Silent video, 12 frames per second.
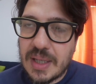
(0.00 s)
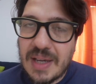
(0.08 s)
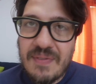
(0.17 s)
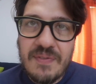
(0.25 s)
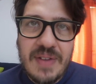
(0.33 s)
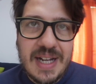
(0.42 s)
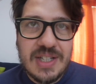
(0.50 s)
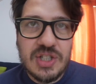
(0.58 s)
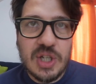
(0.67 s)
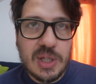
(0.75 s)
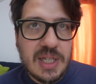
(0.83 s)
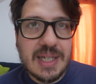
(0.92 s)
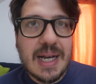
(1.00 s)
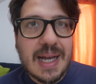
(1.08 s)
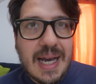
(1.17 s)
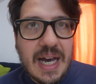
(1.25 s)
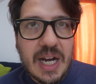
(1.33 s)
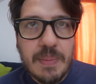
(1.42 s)
che faccia, dica
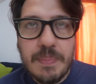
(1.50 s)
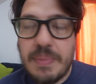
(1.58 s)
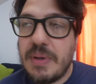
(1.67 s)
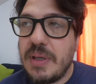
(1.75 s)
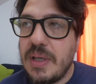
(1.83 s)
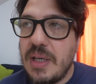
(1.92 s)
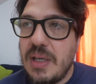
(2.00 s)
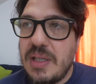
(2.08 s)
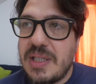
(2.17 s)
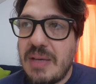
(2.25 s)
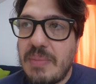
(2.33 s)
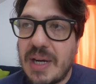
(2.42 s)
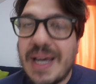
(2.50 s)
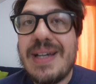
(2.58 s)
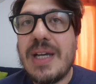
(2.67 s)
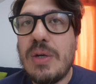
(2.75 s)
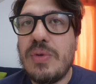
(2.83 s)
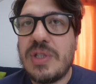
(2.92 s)
Garp, sembra che
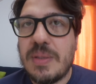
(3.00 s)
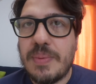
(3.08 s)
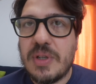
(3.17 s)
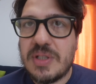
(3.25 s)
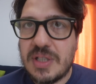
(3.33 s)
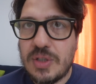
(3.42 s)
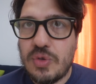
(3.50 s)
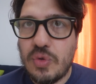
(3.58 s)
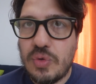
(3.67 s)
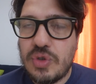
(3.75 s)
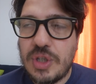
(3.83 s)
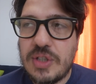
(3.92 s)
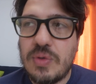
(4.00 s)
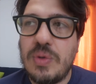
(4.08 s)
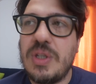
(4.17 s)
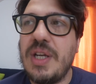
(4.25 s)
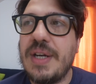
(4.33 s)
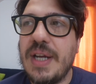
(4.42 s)
anche lui si possa giungere
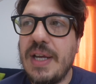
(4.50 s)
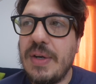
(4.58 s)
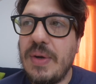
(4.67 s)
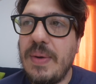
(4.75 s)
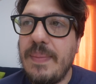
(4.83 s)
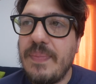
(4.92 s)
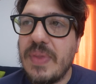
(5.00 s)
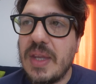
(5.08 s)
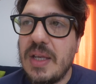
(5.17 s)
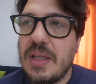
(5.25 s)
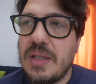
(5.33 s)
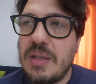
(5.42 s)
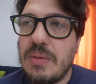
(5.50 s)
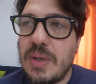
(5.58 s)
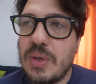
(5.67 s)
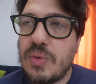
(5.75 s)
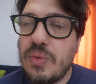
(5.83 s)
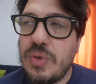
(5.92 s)
sul terreno di
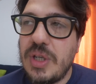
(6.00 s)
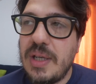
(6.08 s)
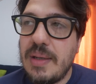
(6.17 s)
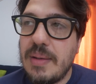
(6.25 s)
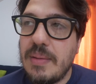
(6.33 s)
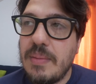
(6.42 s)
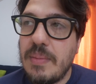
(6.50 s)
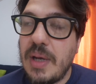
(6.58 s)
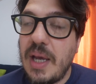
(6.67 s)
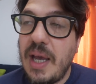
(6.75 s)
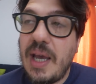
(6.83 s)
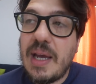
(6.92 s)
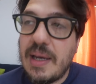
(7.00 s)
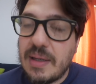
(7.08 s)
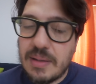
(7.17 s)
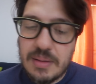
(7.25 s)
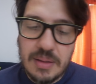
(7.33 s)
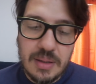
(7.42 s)
Wano Kuni e
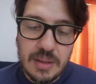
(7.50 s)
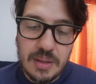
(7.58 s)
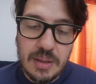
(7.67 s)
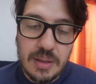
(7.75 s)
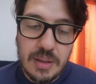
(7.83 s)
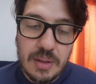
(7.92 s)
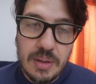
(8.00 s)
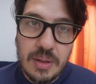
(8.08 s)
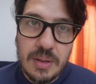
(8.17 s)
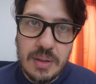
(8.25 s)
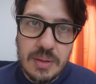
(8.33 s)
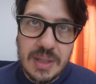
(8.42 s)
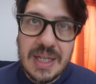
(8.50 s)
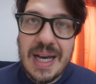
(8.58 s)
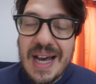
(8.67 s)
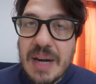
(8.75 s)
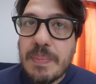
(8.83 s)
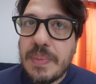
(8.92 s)
eh,
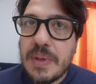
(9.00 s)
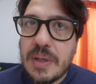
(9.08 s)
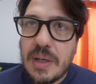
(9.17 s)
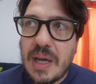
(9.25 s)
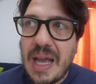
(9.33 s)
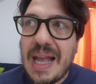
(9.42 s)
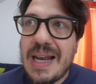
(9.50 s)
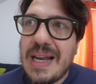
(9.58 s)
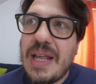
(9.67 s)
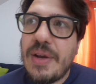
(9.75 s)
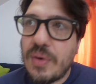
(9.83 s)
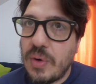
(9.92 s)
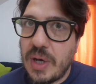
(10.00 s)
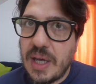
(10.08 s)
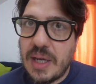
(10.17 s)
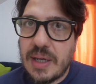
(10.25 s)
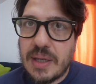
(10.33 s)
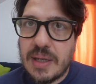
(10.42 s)
Garp è
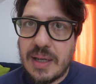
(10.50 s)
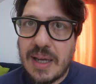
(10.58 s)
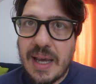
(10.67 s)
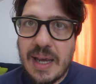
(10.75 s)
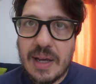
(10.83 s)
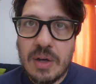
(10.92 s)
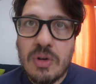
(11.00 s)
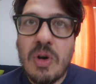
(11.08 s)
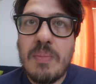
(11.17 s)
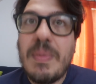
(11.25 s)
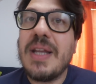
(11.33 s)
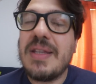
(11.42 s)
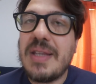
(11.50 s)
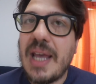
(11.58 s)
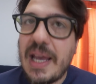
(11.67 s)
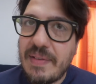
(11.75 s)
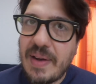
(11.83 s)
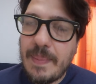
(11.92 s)
l'eroe che
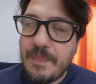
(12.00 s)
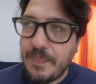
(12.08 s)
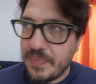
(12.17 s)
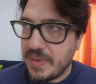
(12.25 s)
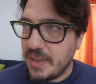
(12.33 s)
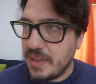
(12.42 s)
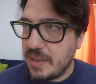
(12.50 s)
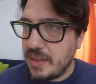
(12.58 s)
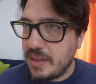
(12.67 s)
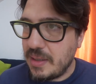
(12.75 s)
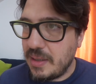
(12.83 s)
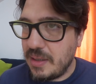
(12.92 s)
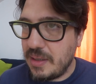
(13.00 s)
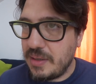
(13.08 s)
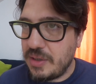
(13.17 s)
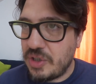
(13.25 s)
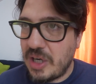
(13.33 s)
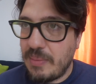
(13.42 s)
combatteva eh,
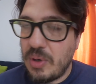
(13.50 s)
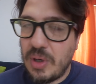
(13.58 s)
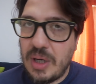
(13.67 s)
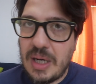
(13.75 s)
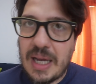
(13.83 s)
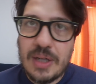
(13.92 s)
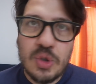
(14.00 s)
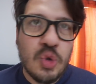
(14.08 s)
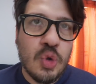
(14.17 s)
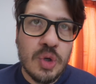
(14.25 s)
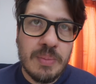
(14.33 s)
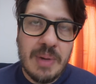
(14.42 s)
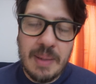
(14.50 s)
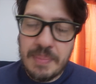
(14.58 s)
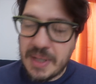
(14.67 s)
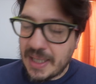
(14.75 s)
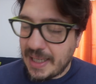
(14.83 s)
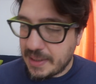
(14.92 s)
diciamo la ciurma
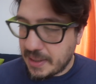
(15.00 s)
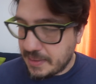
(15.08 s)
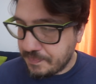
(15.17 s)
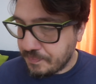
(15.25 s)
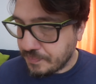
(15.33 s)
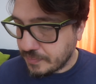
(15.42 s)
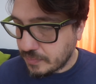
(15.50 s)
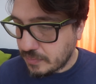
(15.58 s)
pirata